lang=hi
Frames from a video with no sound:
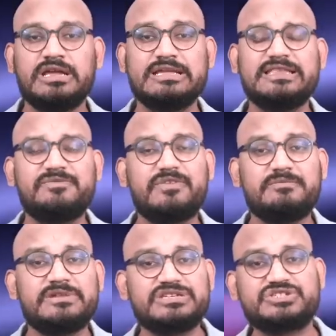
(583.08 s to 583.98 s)
हिंदी
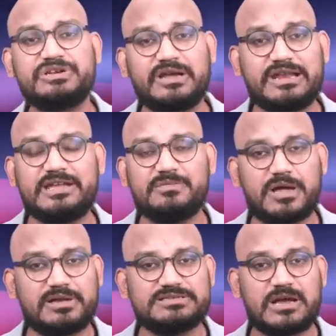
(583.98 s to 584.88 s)
फिल्म इंडस्ट्री भले ही
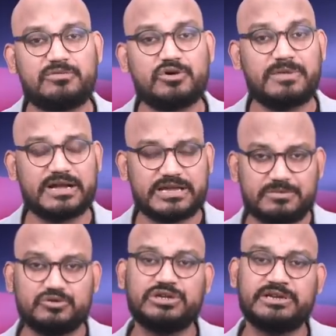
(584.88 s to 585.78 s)
बाबा साहब और बाकी
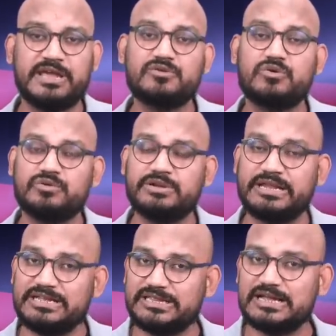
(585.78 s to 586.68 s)
बहुजन नायकों को
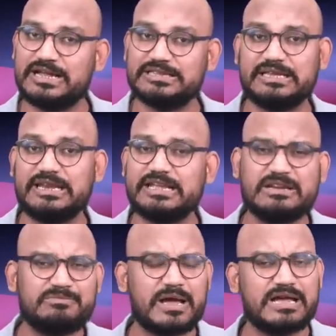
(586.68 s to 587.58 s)
नहीं दिखाती
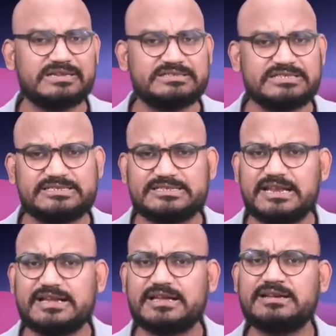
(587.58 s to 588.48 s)
लेकिन पा रंजीत से
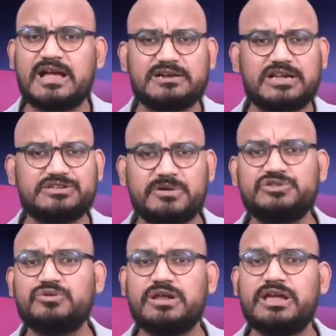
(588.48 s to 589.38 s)
लेकर नागराज
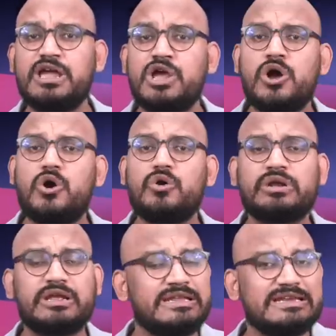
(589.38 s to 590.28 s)
मंजुले
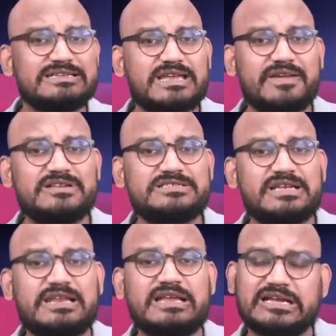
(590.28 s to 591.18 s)
और नीरज घेवन
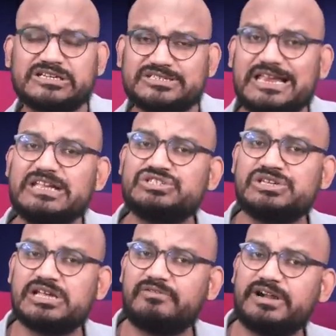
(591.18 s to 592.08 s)
से लेकर शैलेश
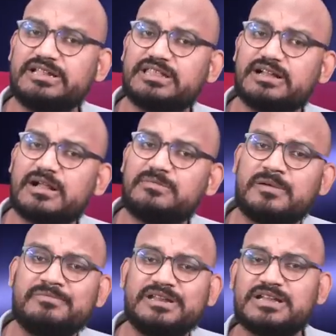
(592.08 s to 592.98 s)
नरवड़े तक अब
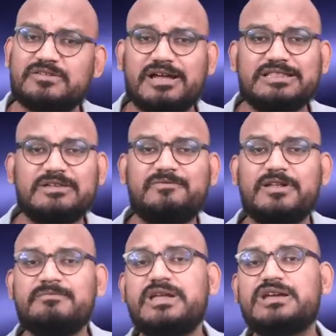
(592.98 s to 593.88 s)
अंबेडकरवादी
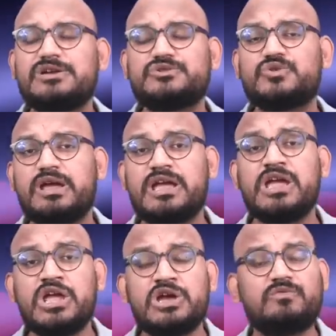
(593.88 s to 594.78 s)
फिल्म मेकर जो हैं
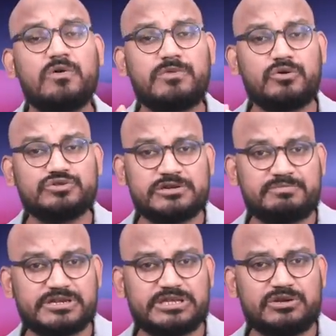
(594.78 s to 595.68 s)
वो बहुजन
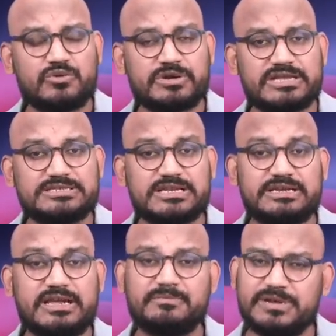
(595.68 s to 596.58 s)
प्रतीकों के
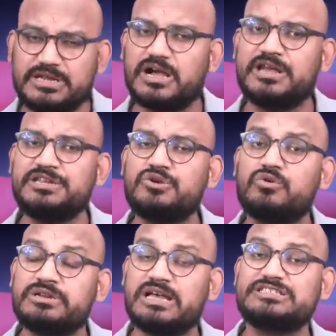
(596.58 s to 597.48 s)
जरिए अपनी कहानी
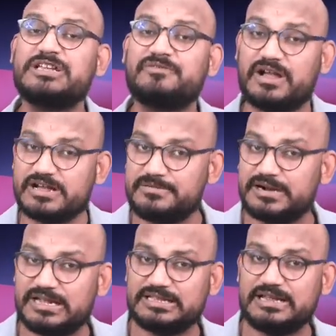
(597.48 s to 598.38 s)
को ना सिर्फ आगे
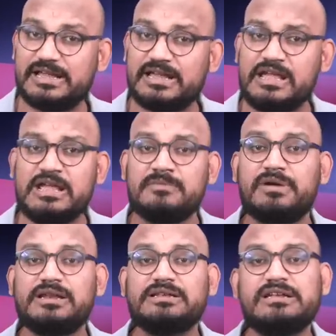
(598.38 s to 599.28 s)
बढ़ाते हैं
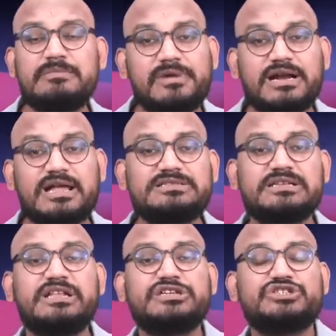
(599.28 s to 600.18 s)
बल्कि बड़ा
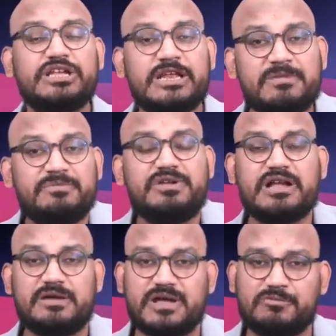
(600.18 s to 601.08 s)
संदेश देने में भी
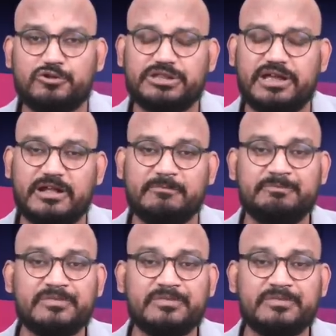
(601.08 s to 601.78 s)
कामयाब होते हैं